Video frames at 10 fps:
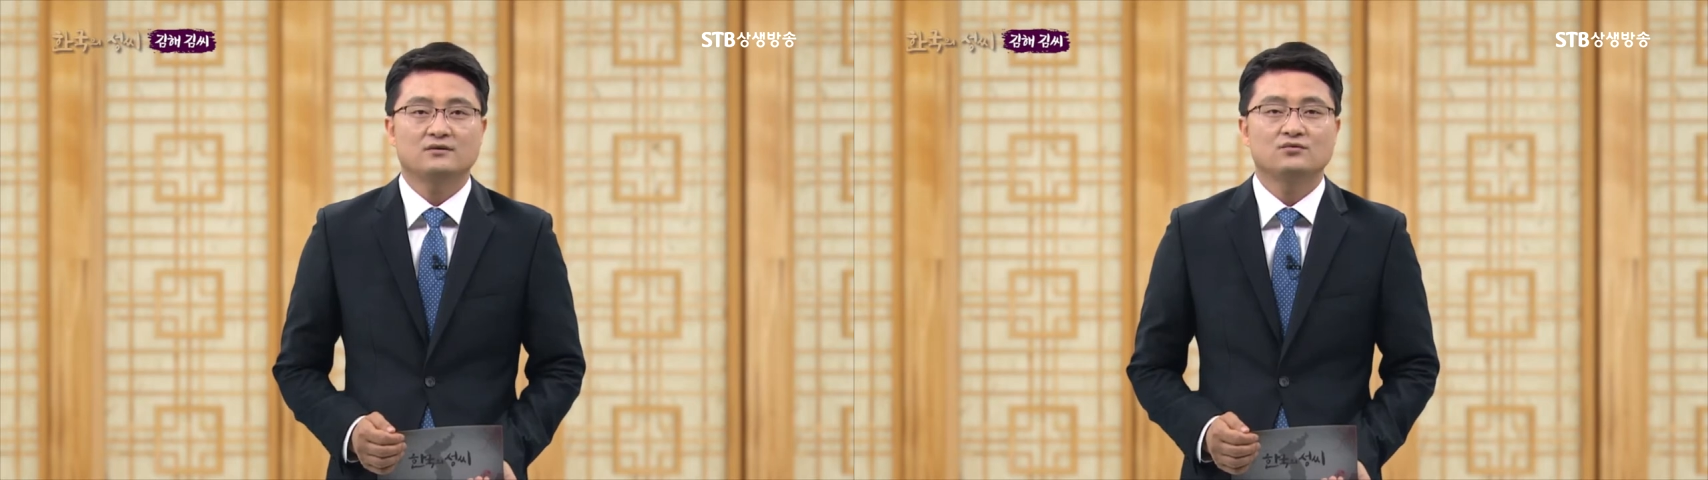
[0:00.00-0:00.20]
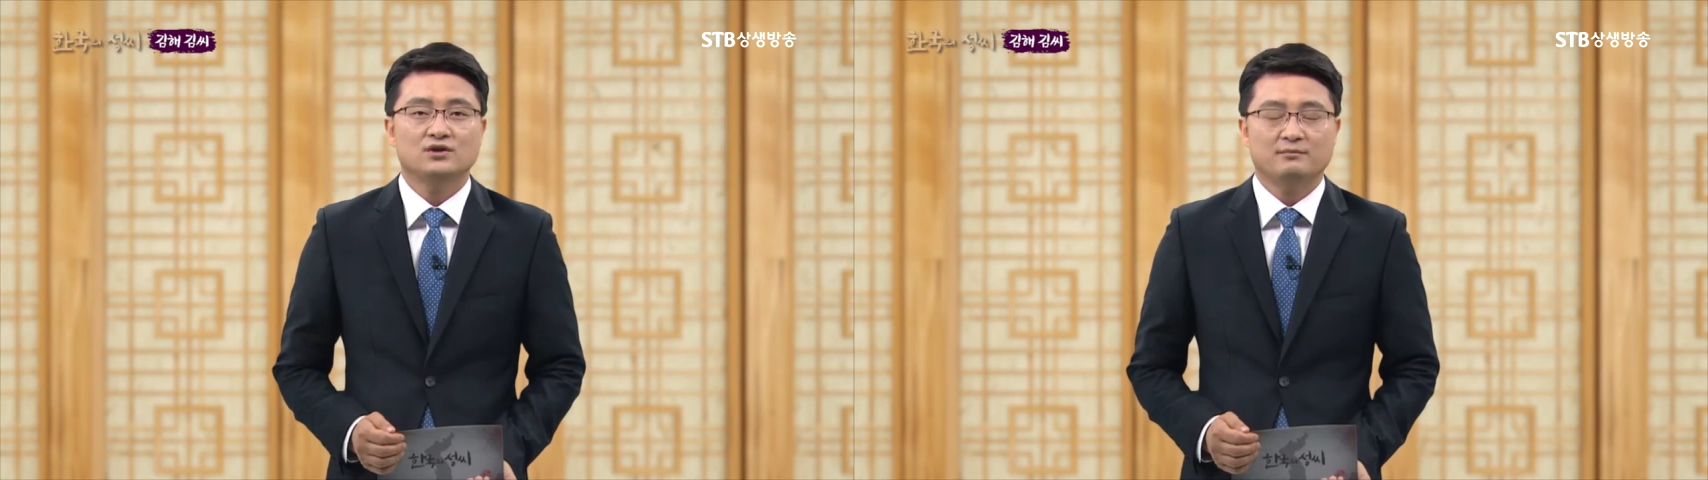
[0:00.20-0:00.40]

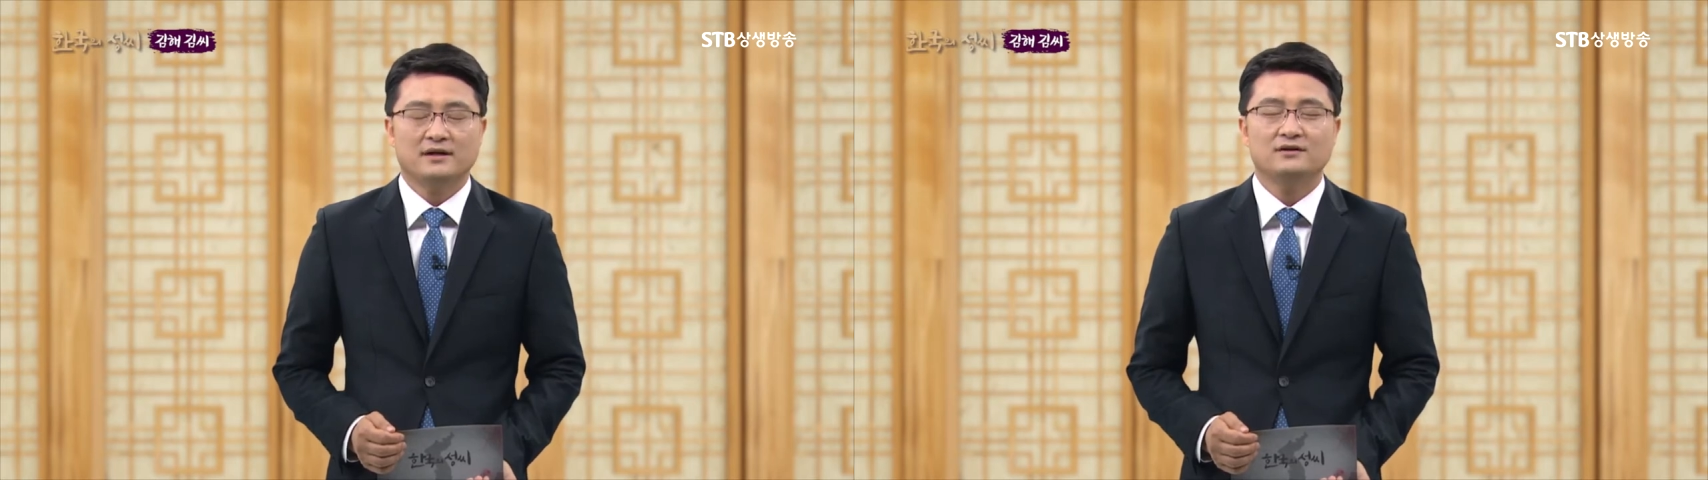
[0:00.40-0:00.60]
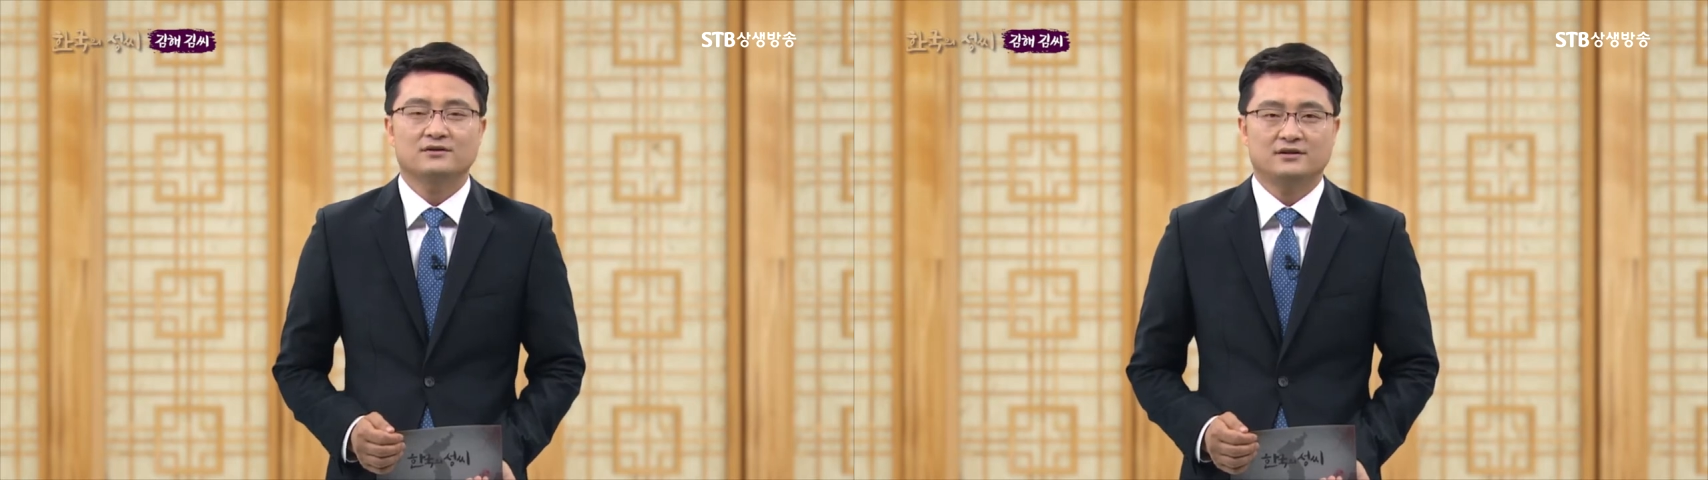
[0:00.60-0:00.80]

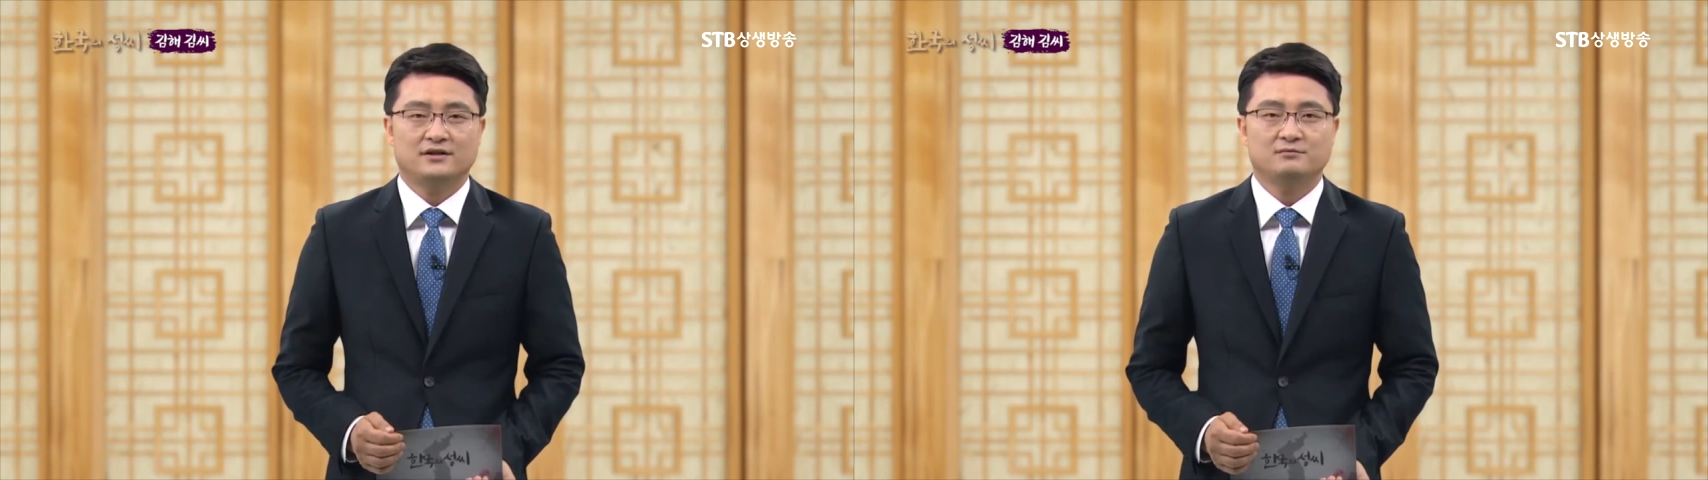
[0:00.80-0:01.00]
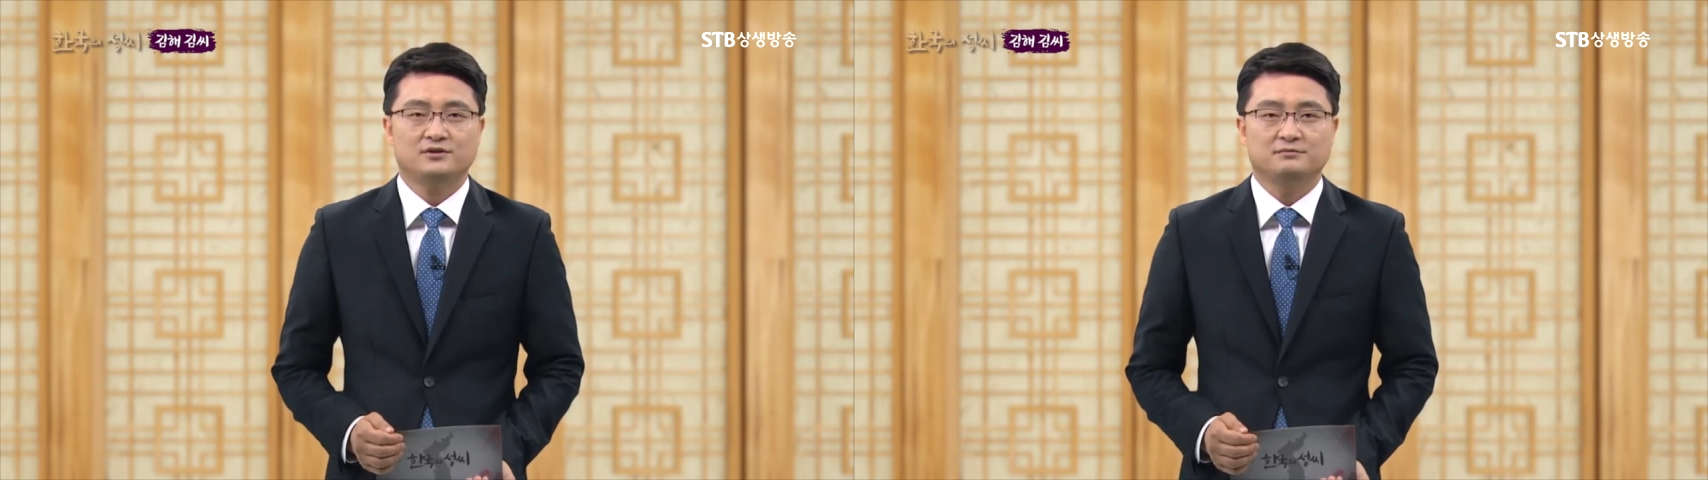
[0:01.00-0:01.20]
휘말렸기
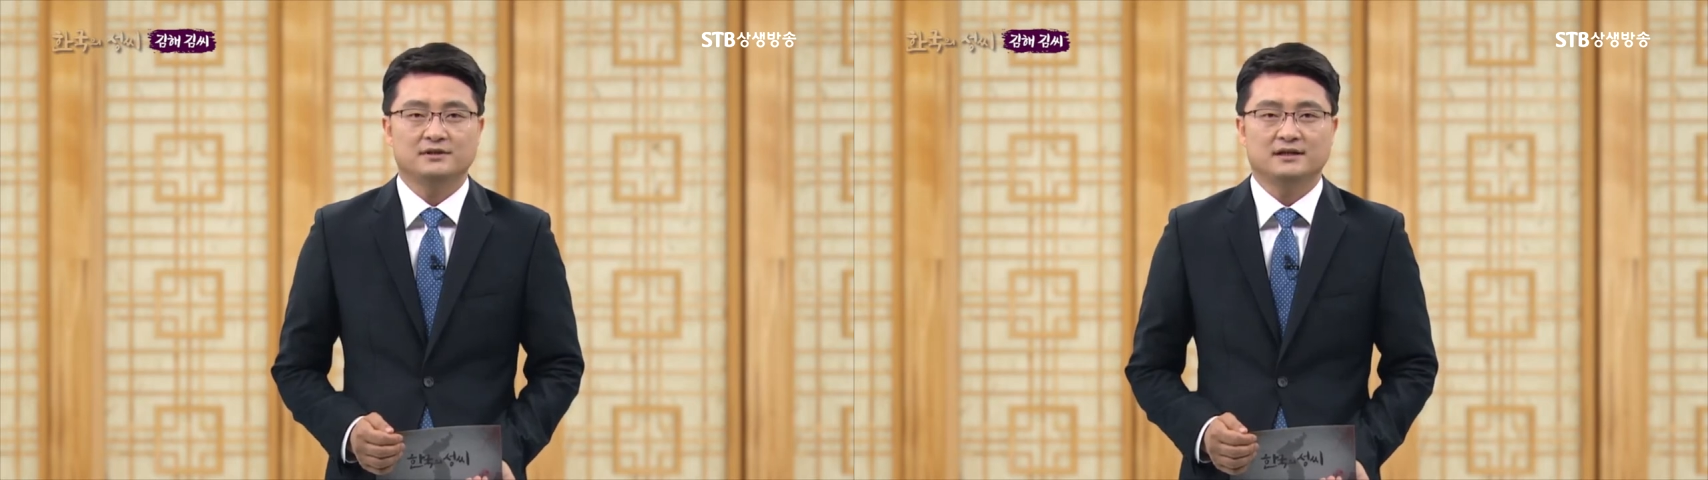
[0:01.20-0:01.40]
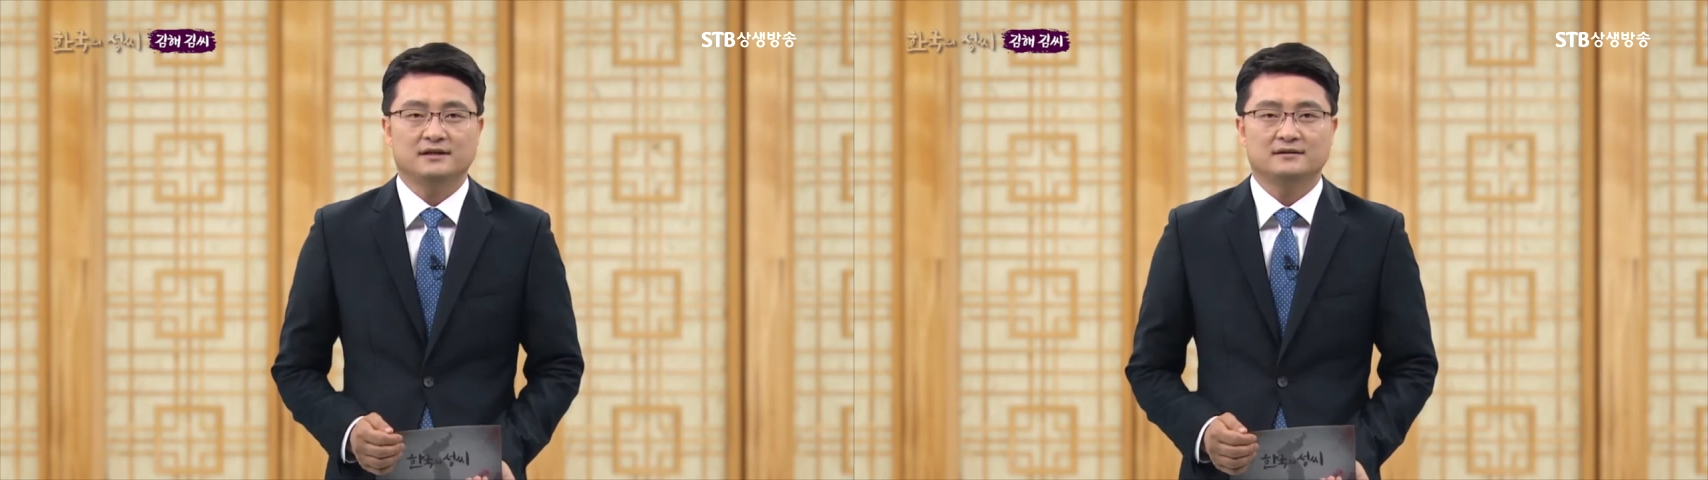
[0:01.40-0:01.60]

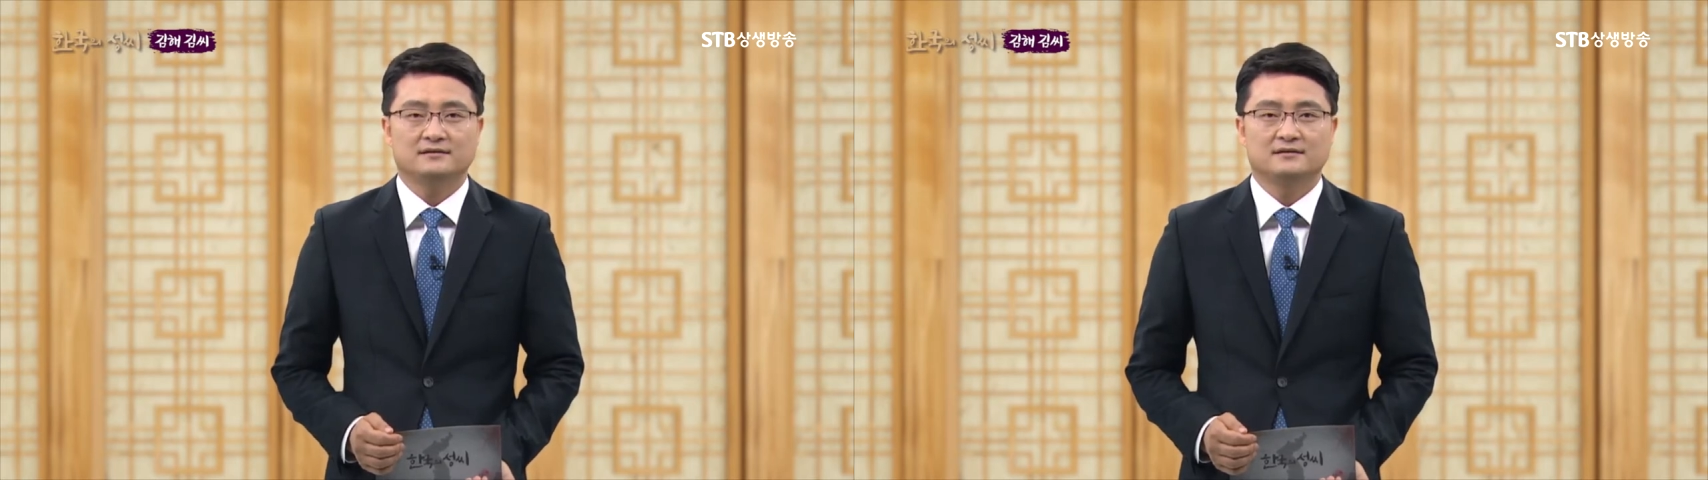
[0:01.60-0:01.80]
때문입니다.